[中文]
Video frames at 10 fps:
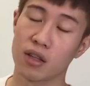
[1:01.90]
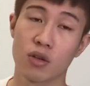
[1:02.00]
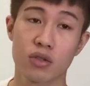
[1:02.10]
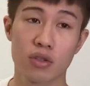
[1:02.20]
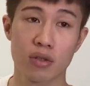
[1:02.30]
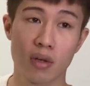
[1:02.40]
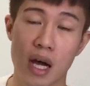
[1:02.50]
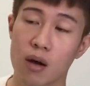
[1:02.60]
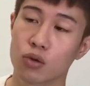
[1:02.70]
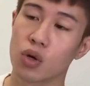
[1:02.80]
都是用这种
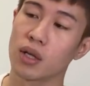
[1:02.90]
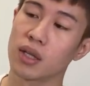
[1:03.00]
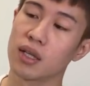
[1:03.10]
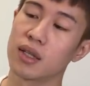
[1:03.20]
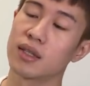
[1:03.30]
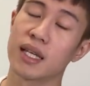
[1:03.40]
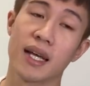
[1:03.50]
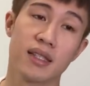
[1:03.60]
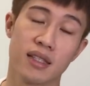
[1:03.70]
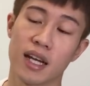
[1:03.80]
Ultra n e e 的
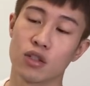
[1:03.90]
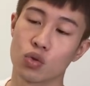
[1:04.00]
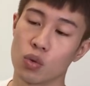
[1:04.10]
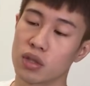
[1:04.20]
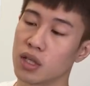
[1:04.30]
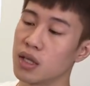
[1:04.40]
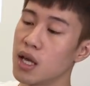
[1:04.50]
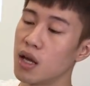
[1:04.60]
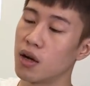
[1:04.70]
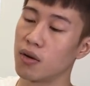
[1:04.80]
材质来做成，
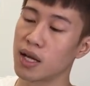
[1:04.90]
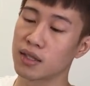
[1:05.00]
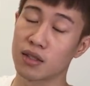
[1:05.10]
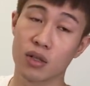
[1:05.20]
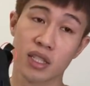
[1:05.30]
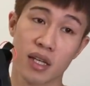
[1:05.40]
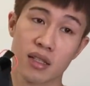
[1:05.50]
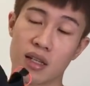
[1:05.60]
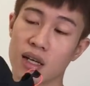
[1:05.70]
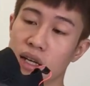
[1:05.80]
好让这双鞋
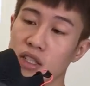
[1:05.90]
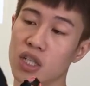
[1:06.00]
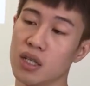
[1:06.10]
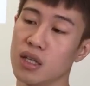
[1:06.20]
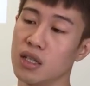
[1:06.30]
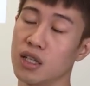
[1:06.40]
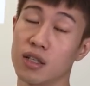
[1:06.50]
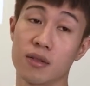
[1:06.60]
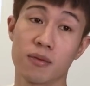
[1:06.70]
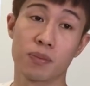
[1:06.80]
子呢更轻盈，而且
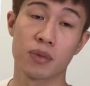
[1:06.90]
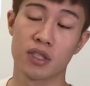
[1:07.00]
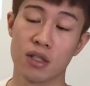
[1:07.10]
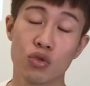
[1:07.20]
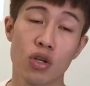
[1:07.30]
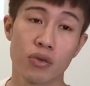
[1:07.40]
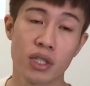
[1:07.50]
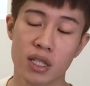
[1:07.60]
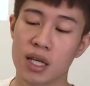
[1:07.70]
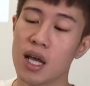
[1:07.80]
兼具透气
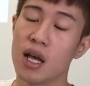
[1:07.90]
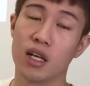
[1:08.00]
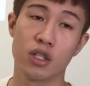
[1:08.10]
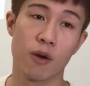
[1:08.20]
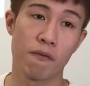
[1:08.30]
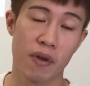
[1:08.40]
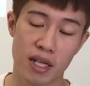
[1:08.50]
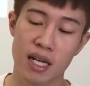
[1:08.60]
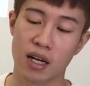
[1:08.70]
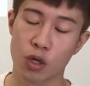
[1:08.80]
性，而且又非
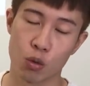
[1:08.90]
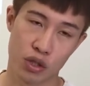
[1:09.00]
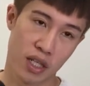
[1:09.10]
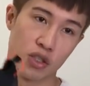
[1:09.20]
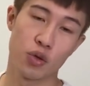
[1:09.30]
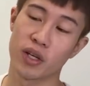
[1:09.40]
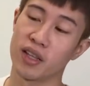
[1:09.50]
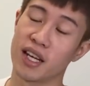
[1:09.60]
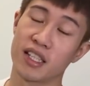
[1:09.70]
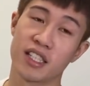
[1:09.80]
常流线，就
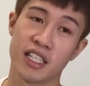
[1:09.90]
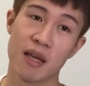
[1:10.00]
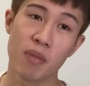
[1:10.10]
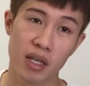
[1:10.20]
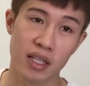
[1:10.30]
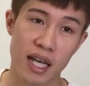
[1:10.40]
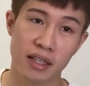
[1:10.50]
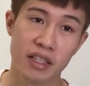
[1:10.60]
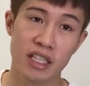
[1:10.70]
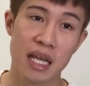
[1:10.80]
跟它的鞋名一
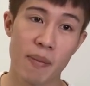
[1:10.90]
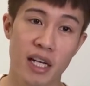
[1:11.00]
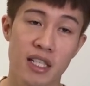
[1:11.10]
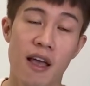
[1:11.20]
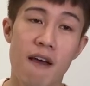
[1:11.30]
样，DMX。